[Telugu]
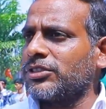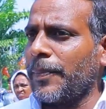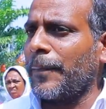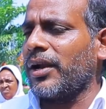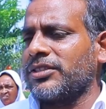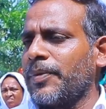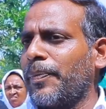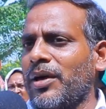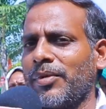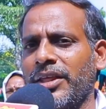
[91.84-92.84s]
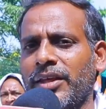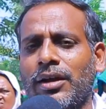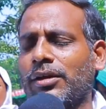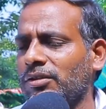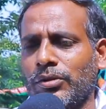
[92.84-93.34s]
చెప్ప చెప్పడం అనేది
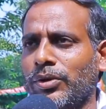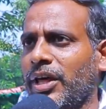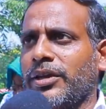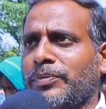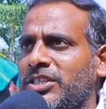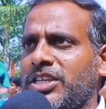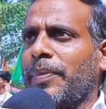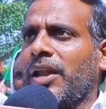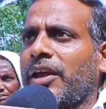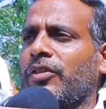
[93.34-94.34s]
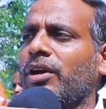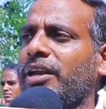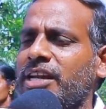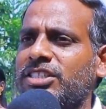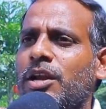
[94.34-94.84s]
ఉండదు బీజేపీలో
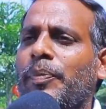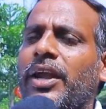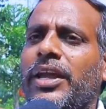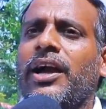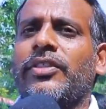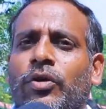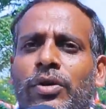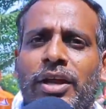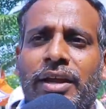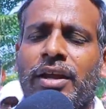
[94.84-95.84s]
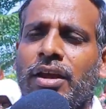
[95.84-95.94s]
ఎందుకంటే నేషనల్ పార్టీ గత కొన్ని